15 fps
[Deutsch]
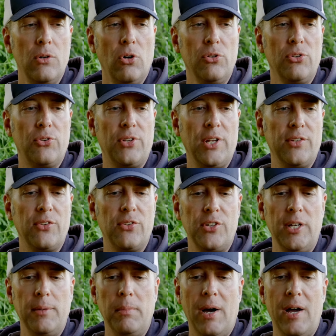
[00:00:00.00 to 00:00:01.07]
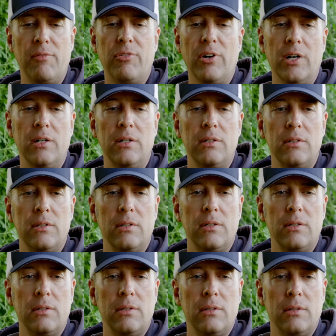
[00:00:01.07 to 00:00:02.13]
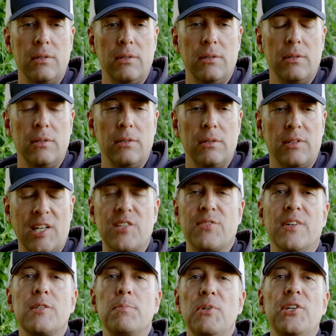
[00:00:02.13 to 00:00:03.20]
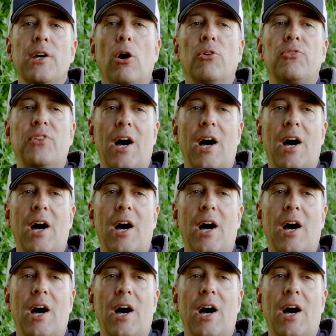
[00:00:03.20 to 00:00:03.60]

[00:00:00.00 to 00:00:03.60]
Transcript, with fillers: Und das ist eben einfach das, was mich auch